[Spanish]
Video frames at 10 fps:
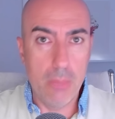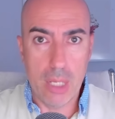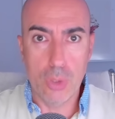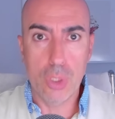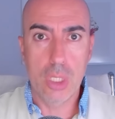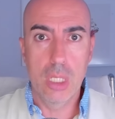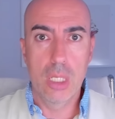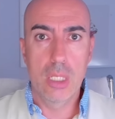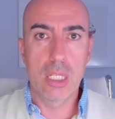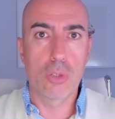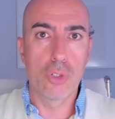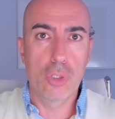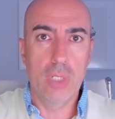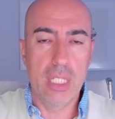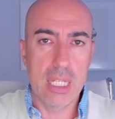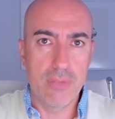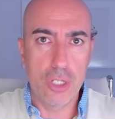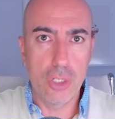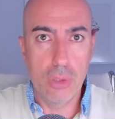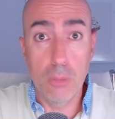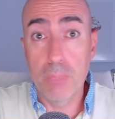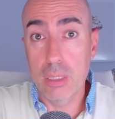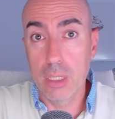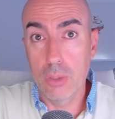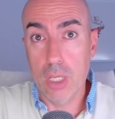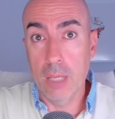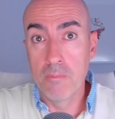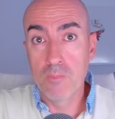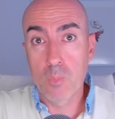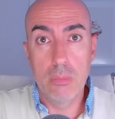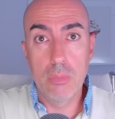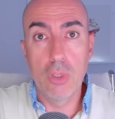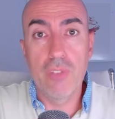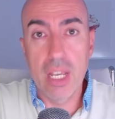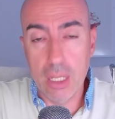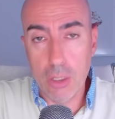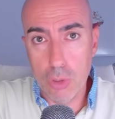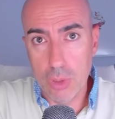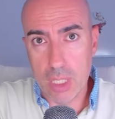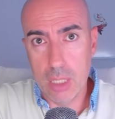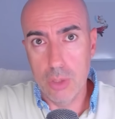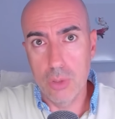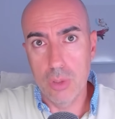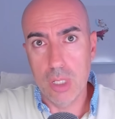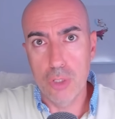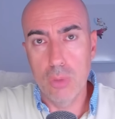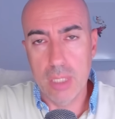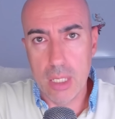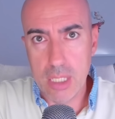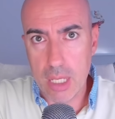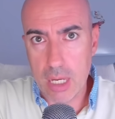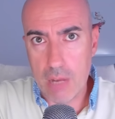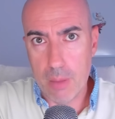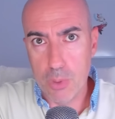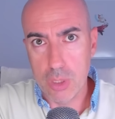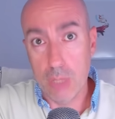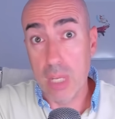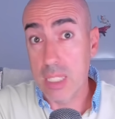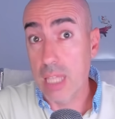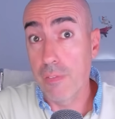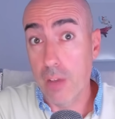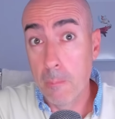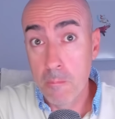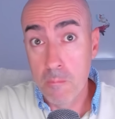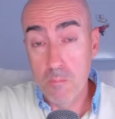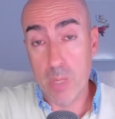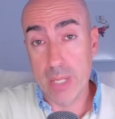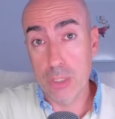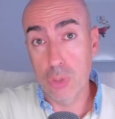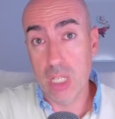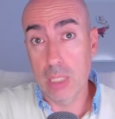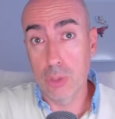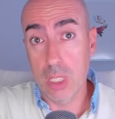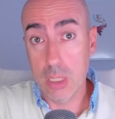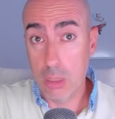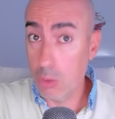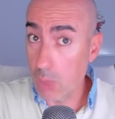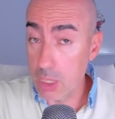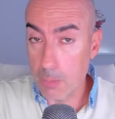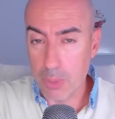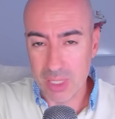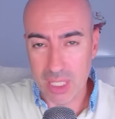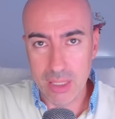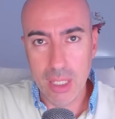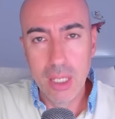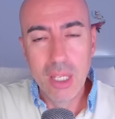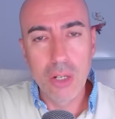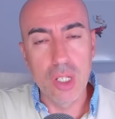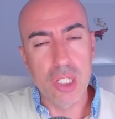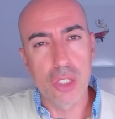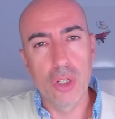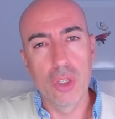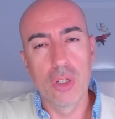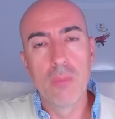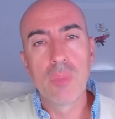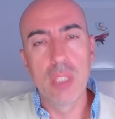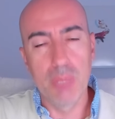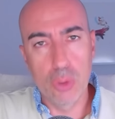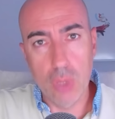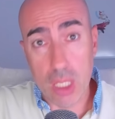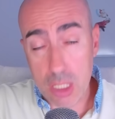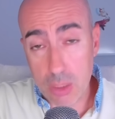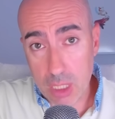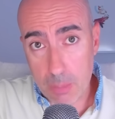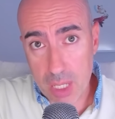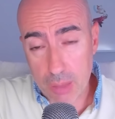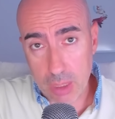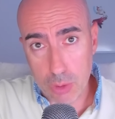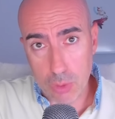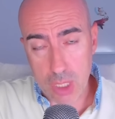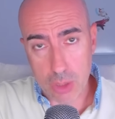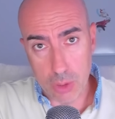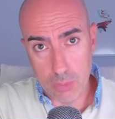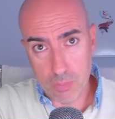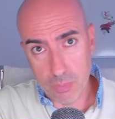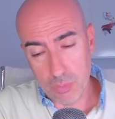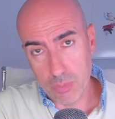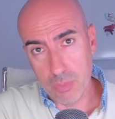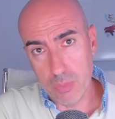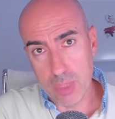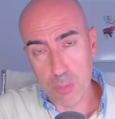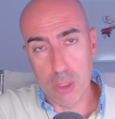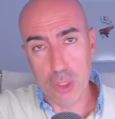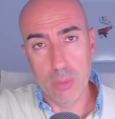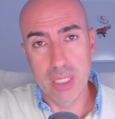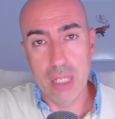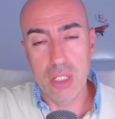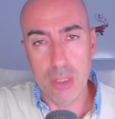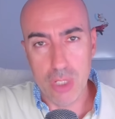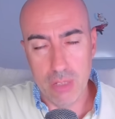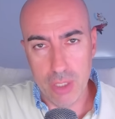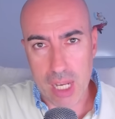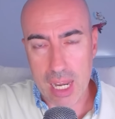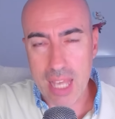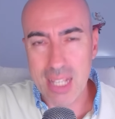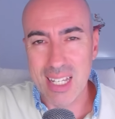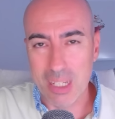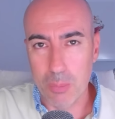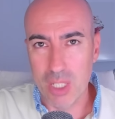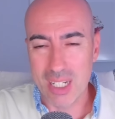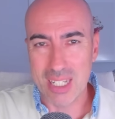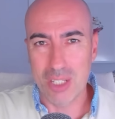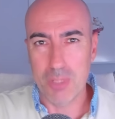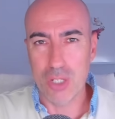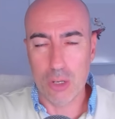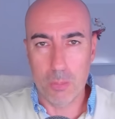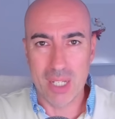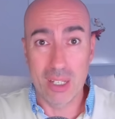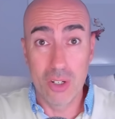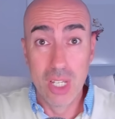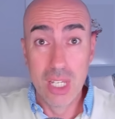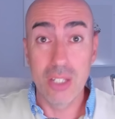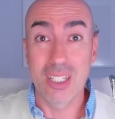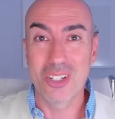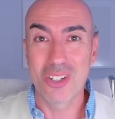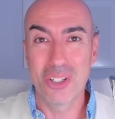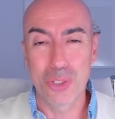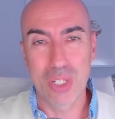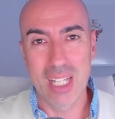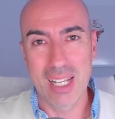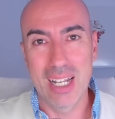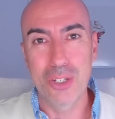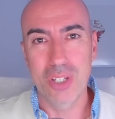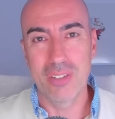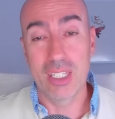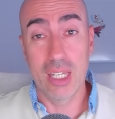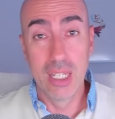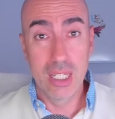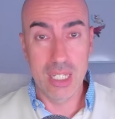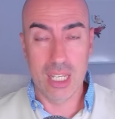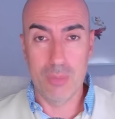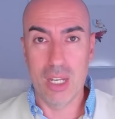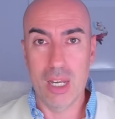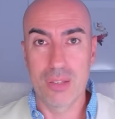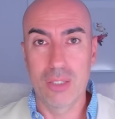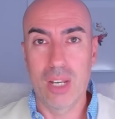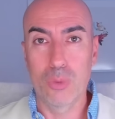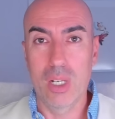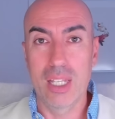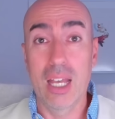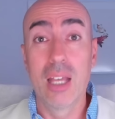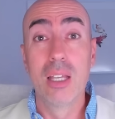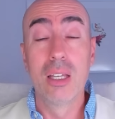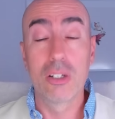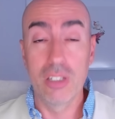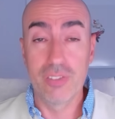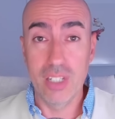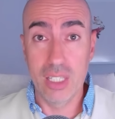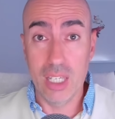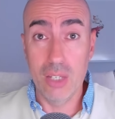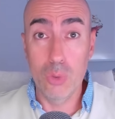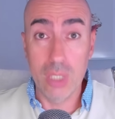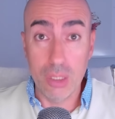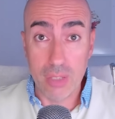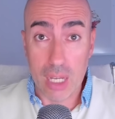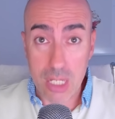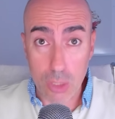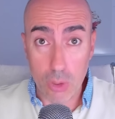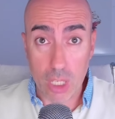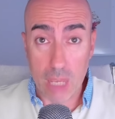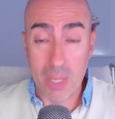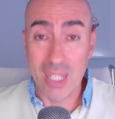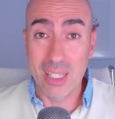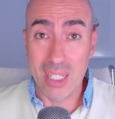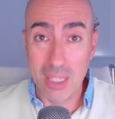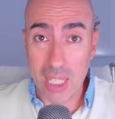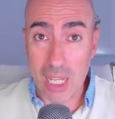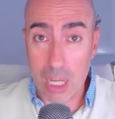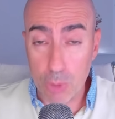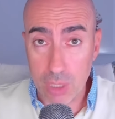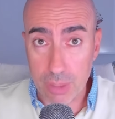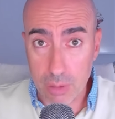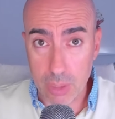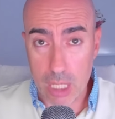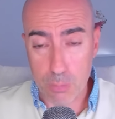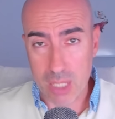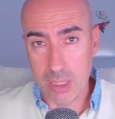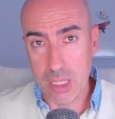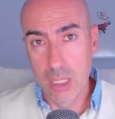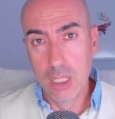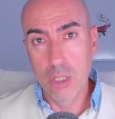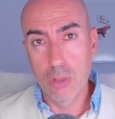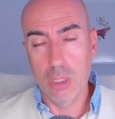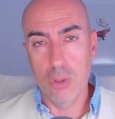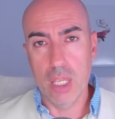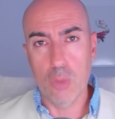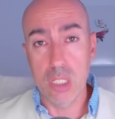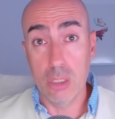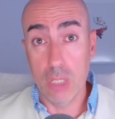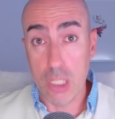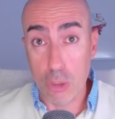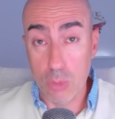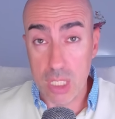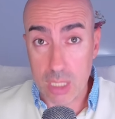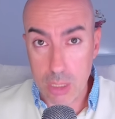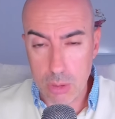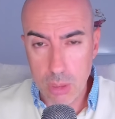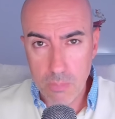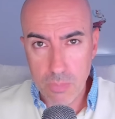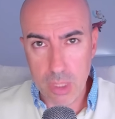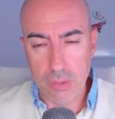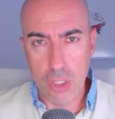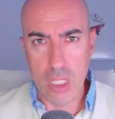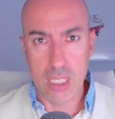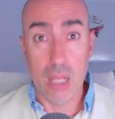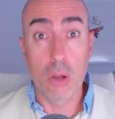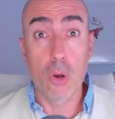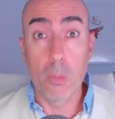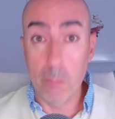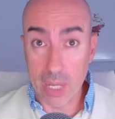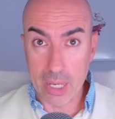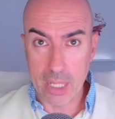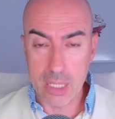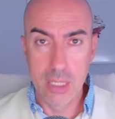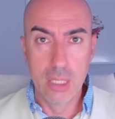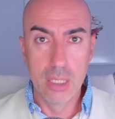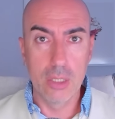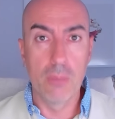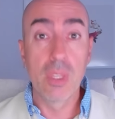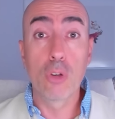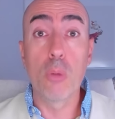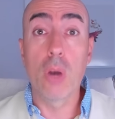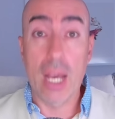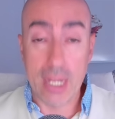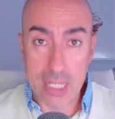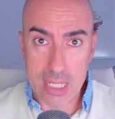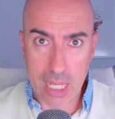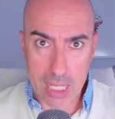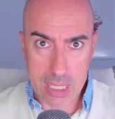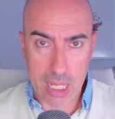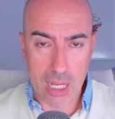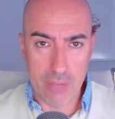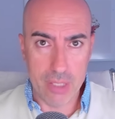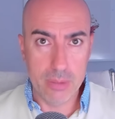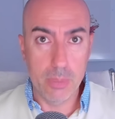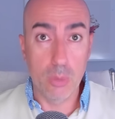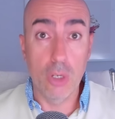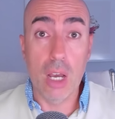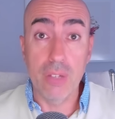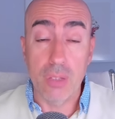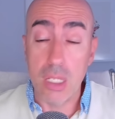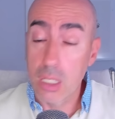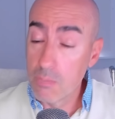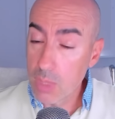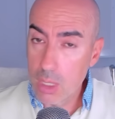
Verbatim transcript: menos, se consolide esa visión de un partido que no va a ir en contra, no resulta ser alba postre una estafa, para sus electores, lo cual es importante. Con esto es todo. Dime tú qué es lo que te parece todo esto. Mm, te espero en los comentarios. Si te ha gustado el video, dale like. Si crees que puede interesar a otra persona, compártelo. Si no estás suscrito, suscríbete al canal, suscríbete y seguiremos analizando la actualidad con el fin de utilizar la psicología para entender la motivación de las partes cuando hay cuestiones como estas, ¿no? Decisiones tan complejas, ¿no? Como arriesgadas a la vez. Pero bueno, a veces